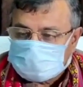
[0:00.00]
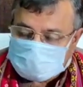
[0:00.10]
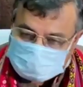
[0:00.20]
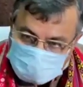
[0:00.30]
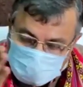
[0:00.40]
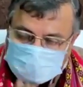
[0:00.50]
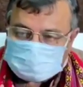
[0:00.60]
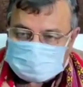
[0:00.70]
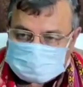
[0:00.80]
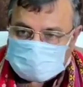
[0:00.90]
যাতে ওয়ান
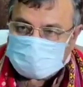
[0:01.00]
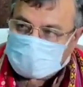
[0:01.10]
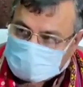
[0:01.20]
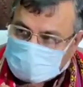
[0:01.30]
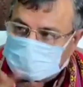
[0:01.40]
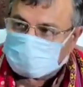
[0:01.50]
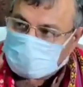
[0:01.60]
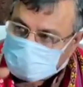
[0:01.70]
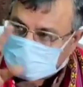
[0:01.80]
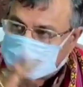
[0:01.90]
থেকে সেভেনের
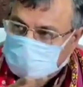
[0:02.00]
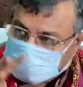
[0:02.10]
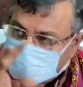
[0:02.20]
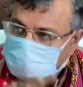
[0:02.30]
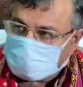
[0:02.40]
ক্লাসগুলি বেশি করে